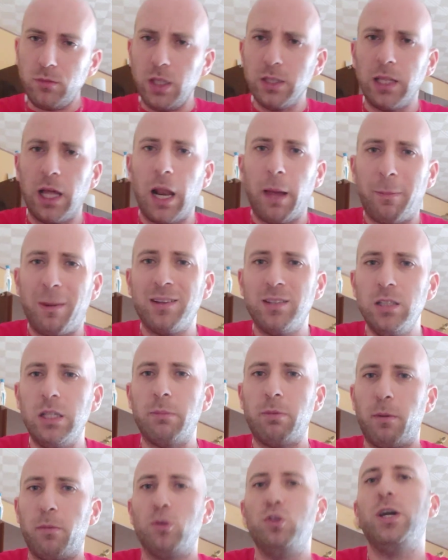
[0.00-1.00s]
dalla partita
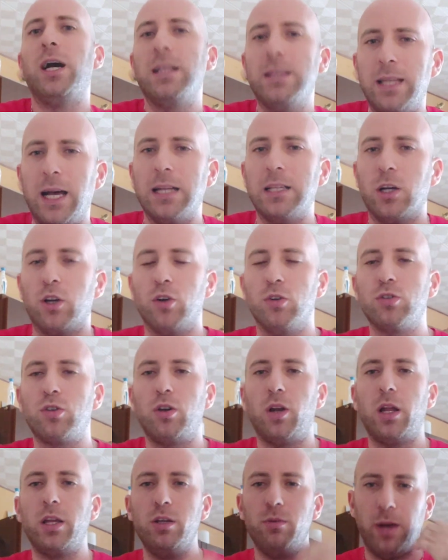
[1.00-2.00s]
proprio di andata contro
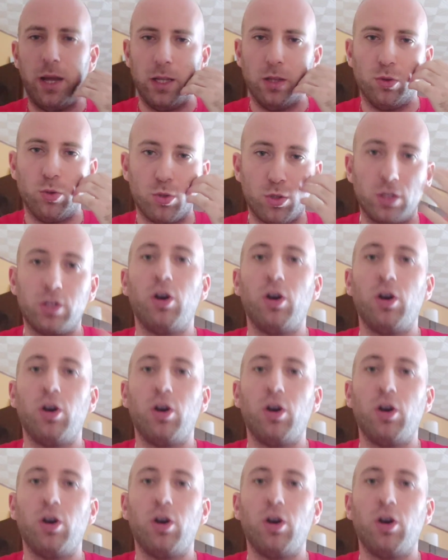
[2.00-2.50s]
la Juventus,